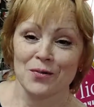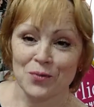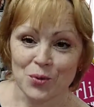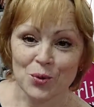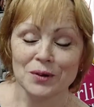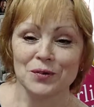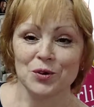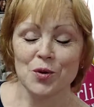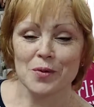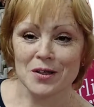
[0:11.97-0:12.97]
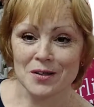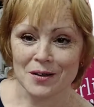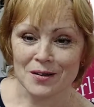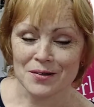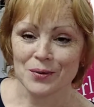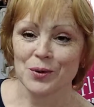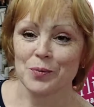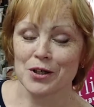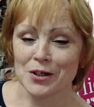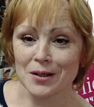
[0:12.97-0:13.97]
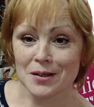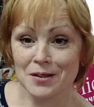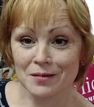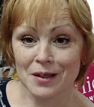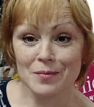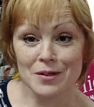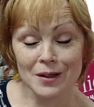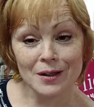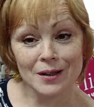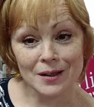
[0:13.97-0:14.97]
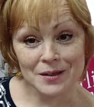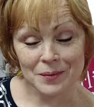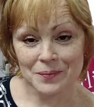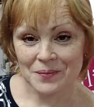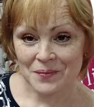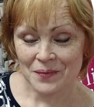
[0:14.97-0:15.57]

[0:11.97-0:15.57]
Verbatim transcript: Вот, все вам рассказываю. Пришла за своим заказом.